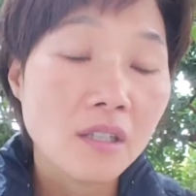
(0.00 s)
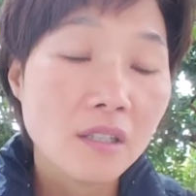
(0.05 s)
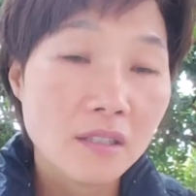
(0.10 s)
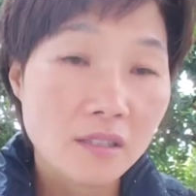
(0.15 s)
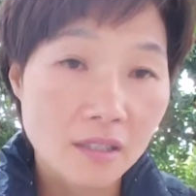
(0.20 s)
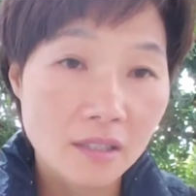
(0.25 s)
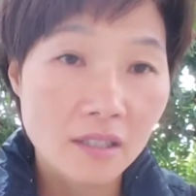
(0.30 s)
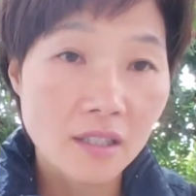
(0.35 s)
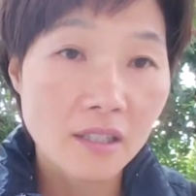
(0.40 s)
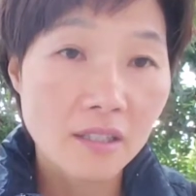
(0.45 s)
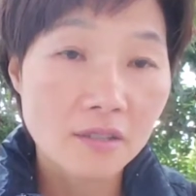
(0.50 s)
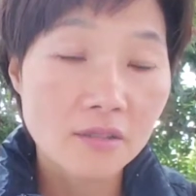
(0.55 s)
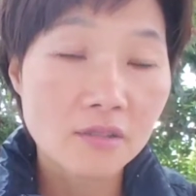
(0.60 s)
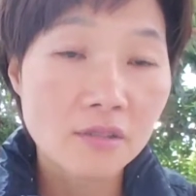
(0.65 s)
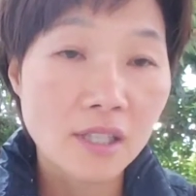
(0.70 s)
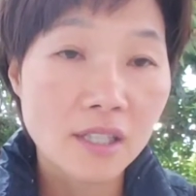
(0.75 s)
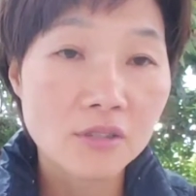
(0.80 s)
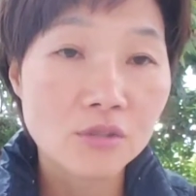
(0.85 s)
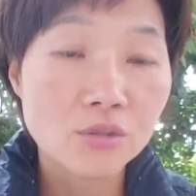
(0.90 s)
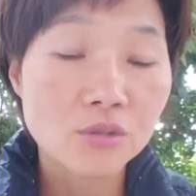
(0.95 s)
이렇게
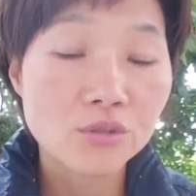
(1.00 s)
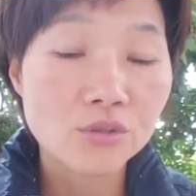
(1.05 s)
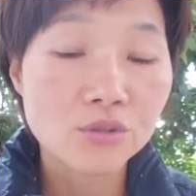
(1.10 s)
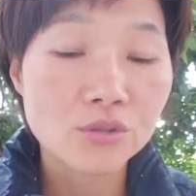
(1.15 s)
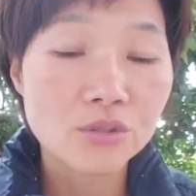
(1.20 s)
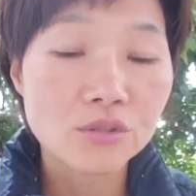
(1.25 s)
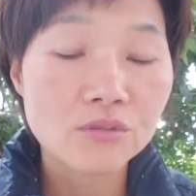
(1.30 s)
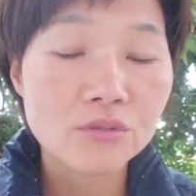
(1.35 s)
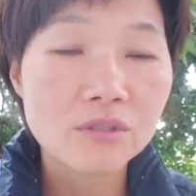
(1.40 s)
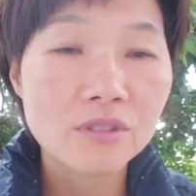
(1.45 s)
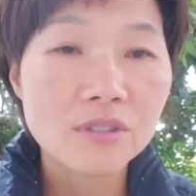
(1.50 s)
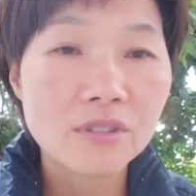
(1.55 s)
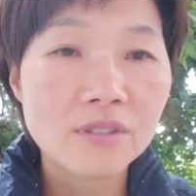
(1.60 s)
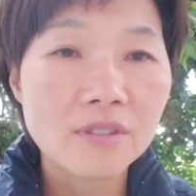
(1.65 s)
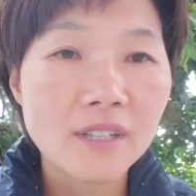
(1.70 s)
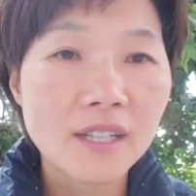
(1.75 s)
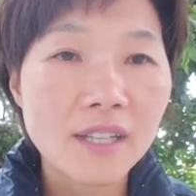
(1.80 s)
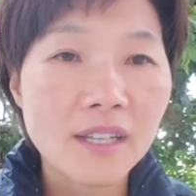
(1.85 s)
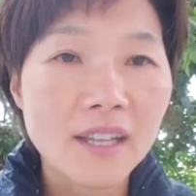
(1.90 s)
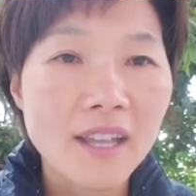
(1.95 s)
다 줄 수 있고
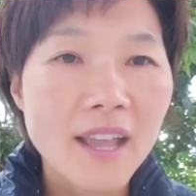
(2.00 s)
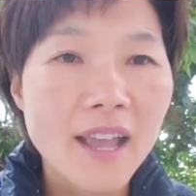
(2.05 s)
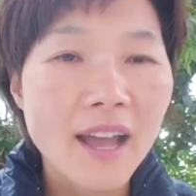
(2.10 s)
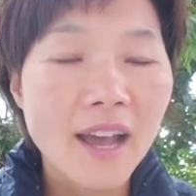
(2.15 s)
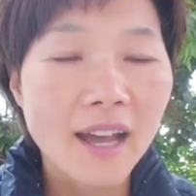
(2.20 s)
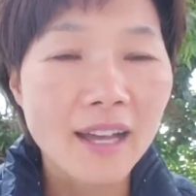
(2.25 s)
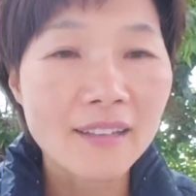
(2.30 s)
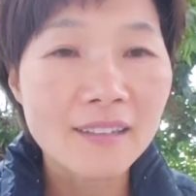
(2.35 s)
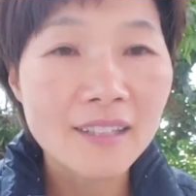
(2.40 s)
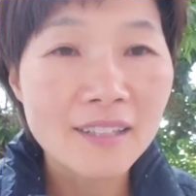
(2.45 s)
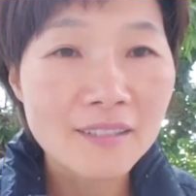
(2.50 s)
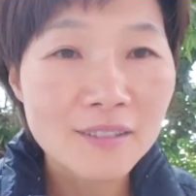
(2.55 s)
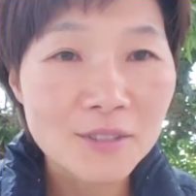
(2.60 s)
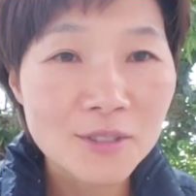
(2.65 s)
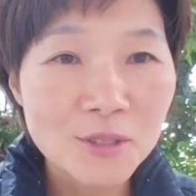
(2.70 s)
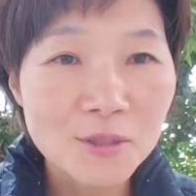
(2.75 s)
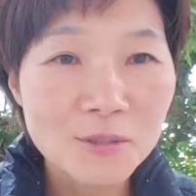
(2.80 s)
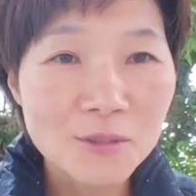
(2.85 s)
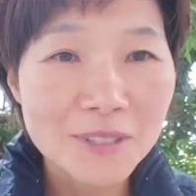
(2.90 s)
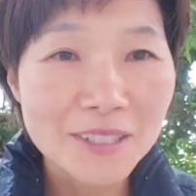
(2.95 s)
그런데 안 되는
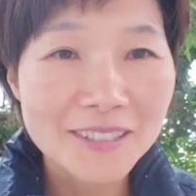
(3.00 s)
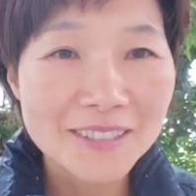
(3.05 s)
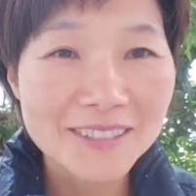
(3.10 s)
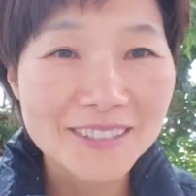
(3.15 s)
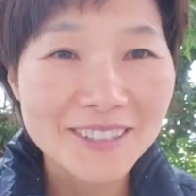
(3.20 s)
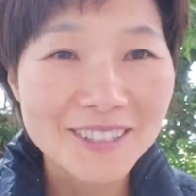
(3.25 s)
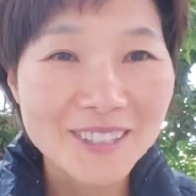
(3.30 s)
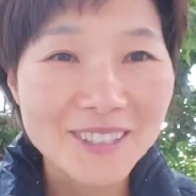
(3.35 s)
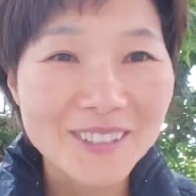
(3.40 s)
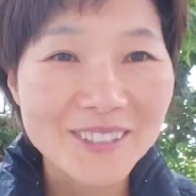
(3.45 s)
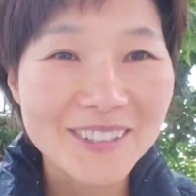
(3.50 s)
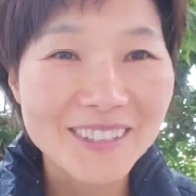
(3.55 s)
경우가 있대요.